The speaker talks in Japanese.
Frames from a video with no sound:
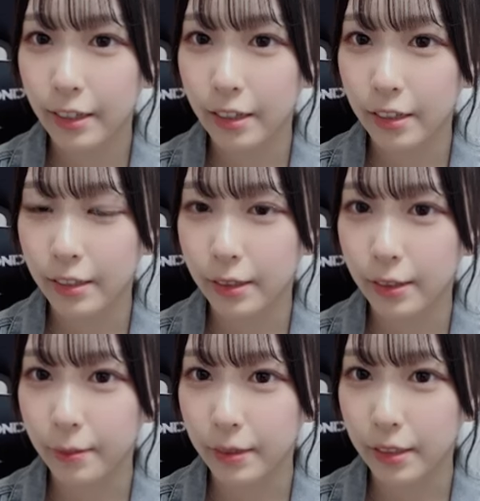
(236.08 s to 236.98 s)
あれだっ
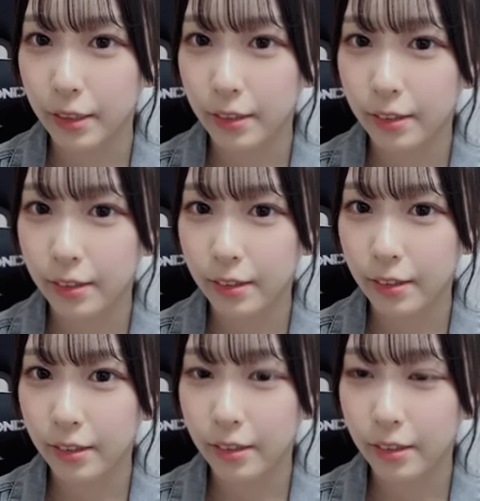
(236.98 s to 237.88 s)
たみたい
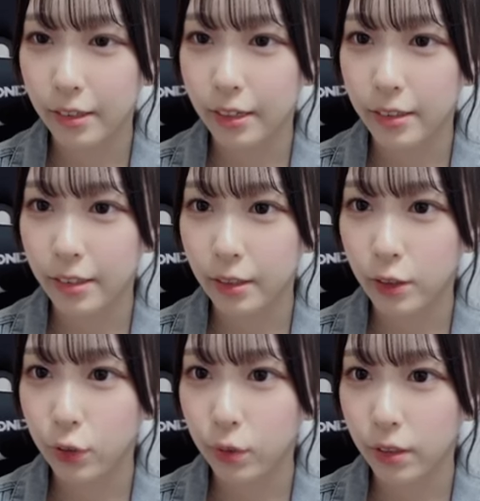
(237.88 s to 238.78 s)
風が
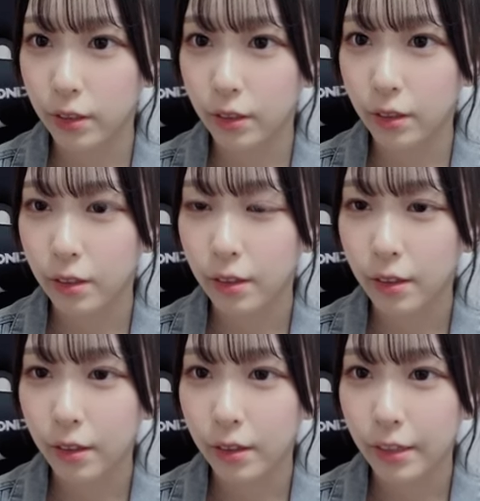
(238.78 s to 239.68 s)
強かった
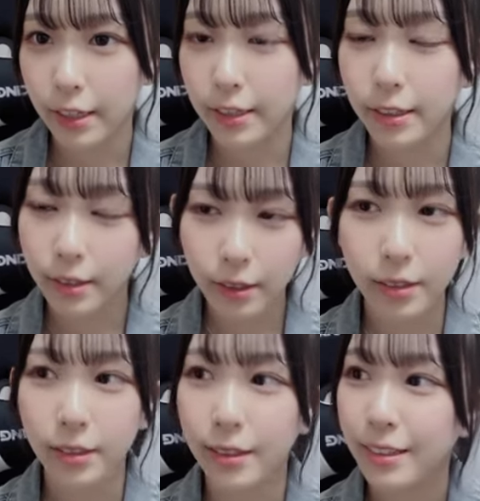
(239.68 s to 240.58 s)
えなん
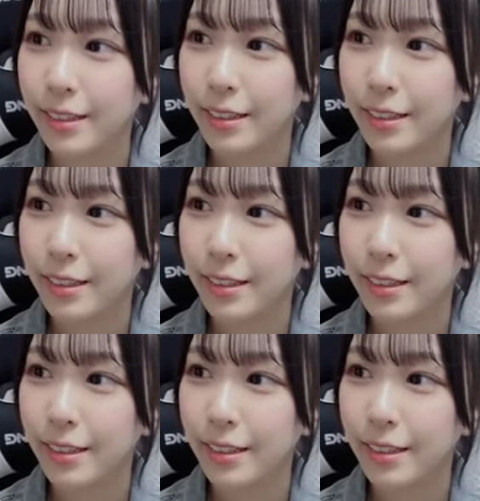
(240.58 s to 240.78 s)
か